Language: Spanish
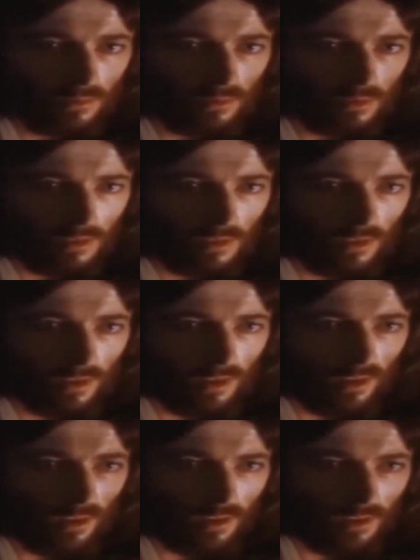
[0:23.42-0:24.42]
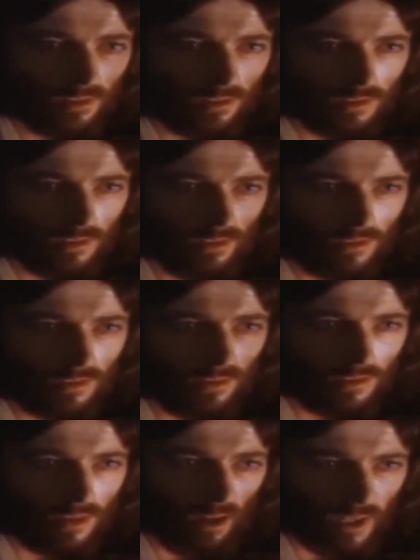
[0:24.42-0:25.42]
y prudente a quien el
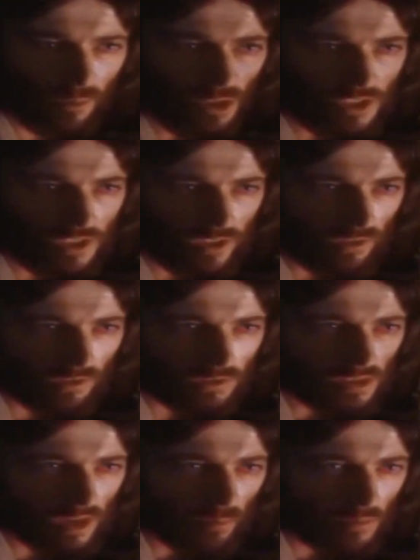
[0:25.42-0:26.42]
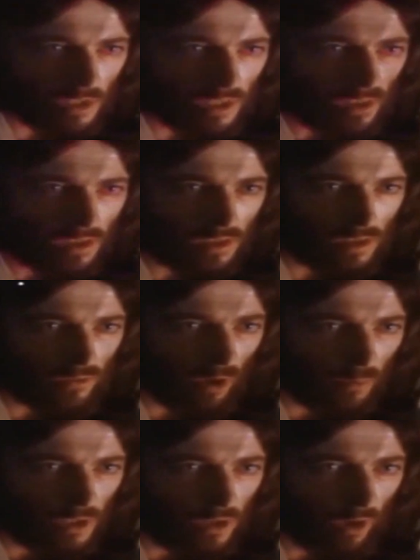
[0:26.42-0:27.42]
amo pondrá al frente de su casa para que
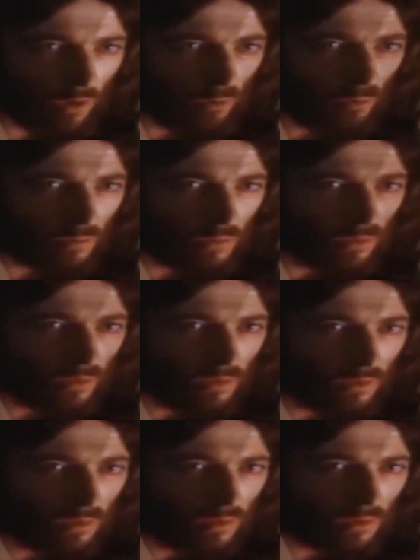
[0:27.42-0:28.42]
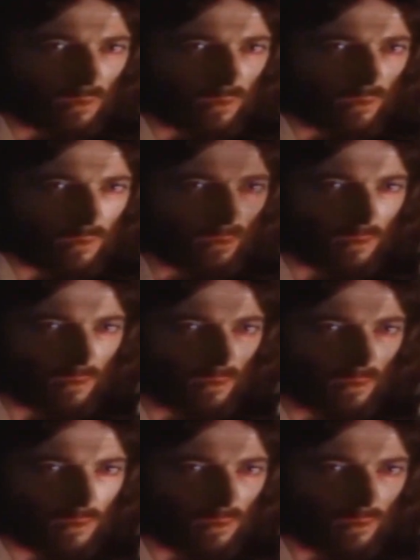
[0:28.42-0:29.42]
distribuya a su tiempo la ración del
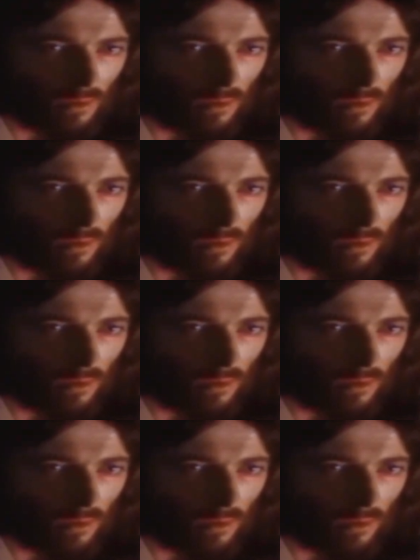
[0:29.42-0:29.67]
trigo?